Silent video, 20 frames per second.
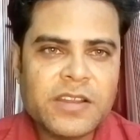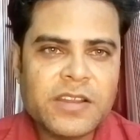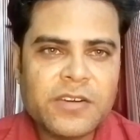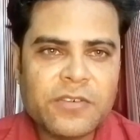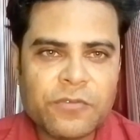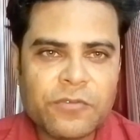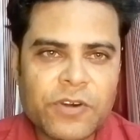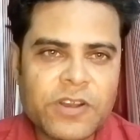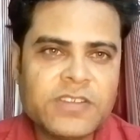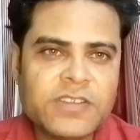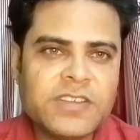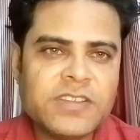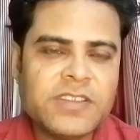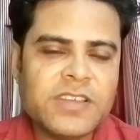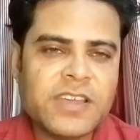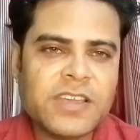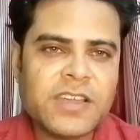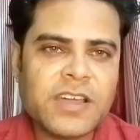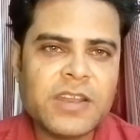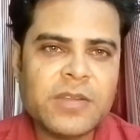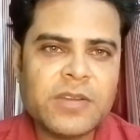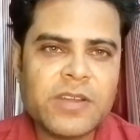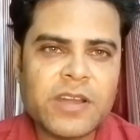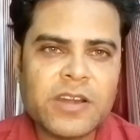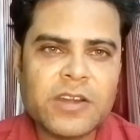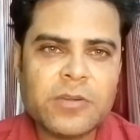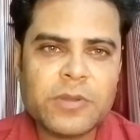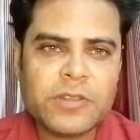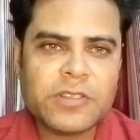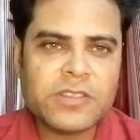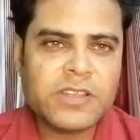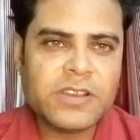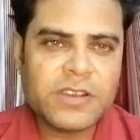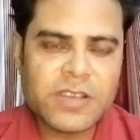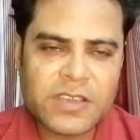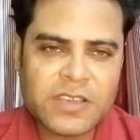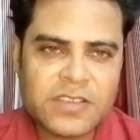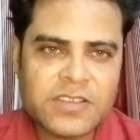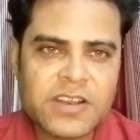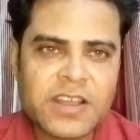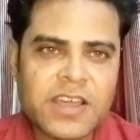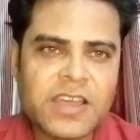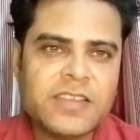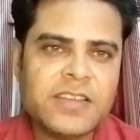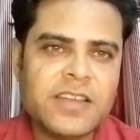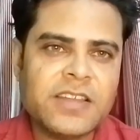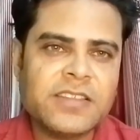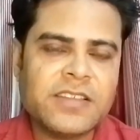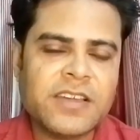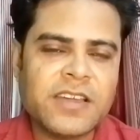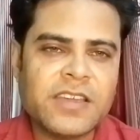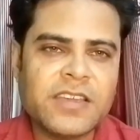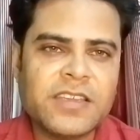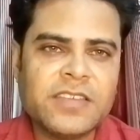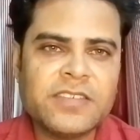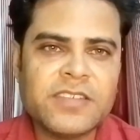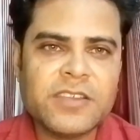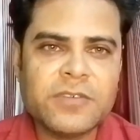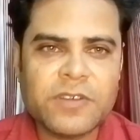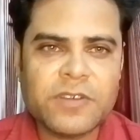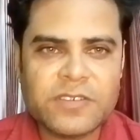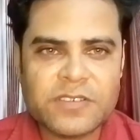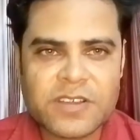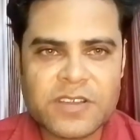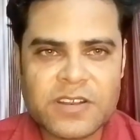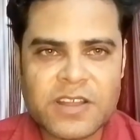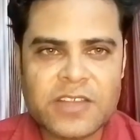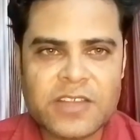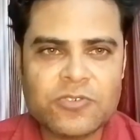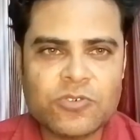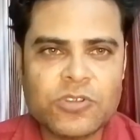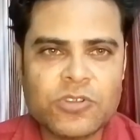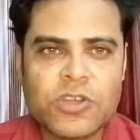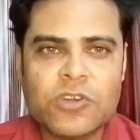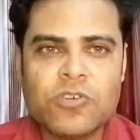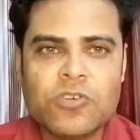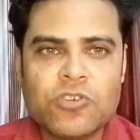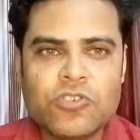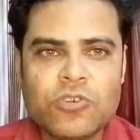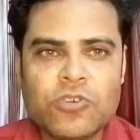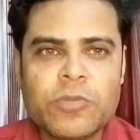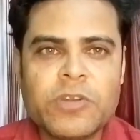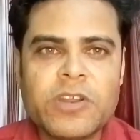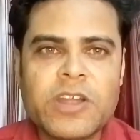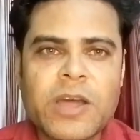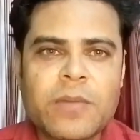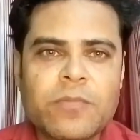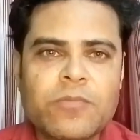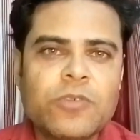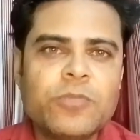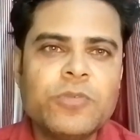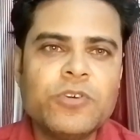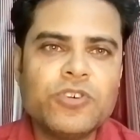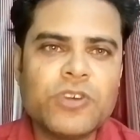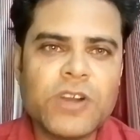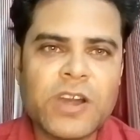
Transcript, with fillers: वर्जित है यानी अगरबत्ती नहीं जलाया जाता है इससे वंश का नाश होता है और जो मैंने आपको भी